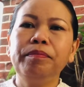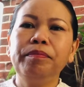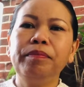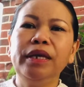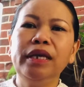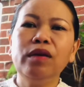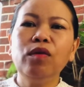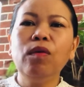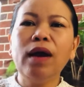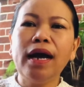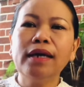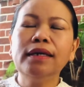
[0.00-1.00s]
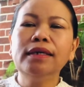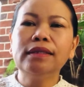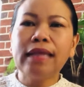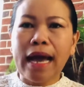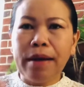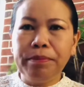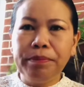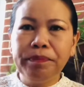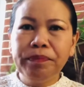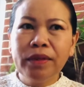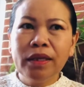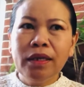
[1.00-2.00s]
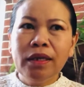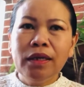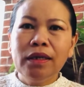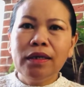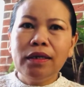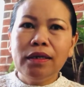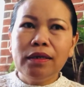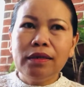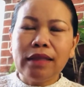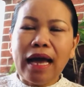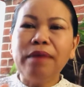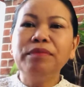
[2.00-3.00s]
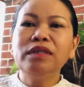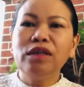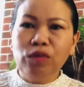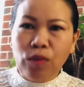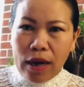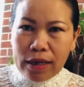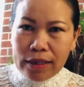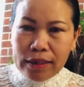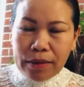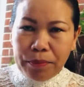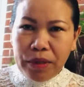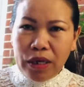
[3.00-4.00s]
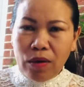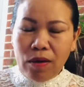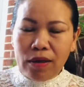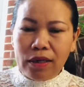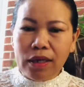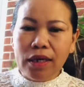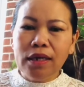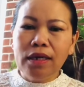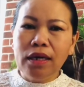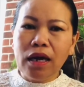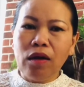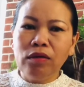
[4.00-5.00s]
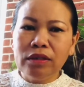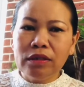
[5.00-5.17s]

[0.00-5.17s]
ปีกลัวคือตามตามสะดวกกันจากพี่น้องก็คือเขา